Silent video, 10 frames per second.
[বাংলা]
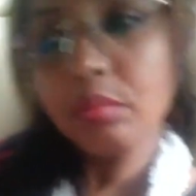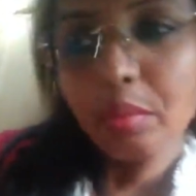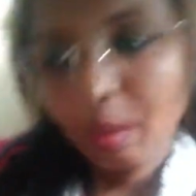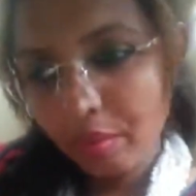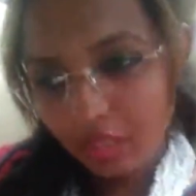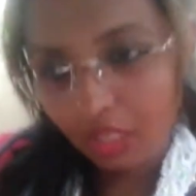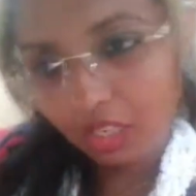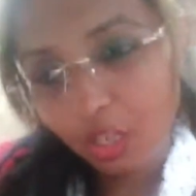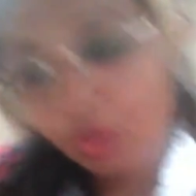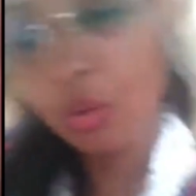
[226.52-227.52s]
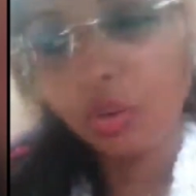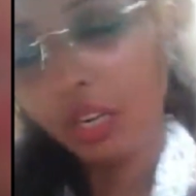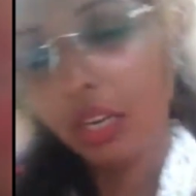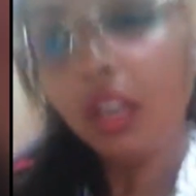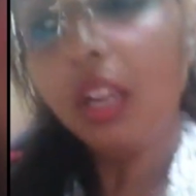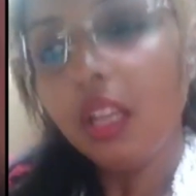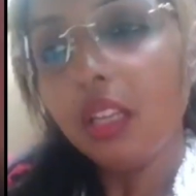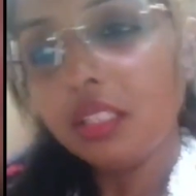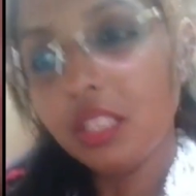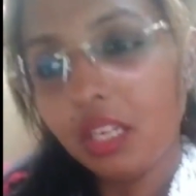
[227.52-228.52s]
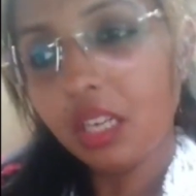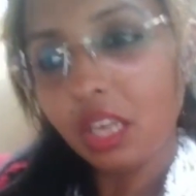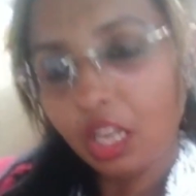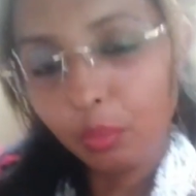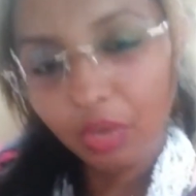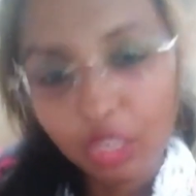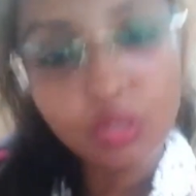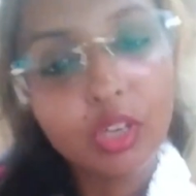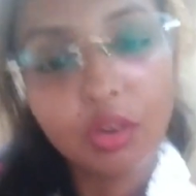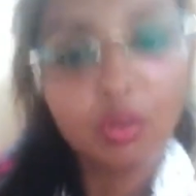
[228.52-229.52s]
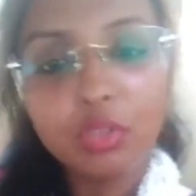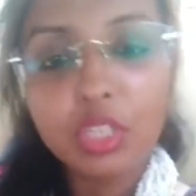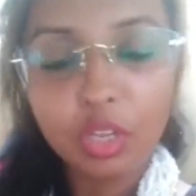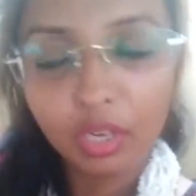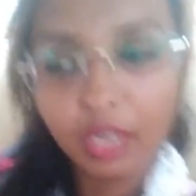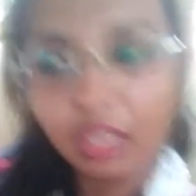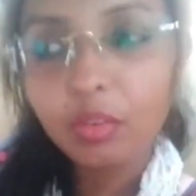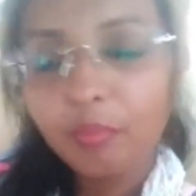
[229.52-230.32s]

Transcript: ভাবে তিনি হেও হলেন যেটা সাকিবের আসলেই করা উচিত হয় নাই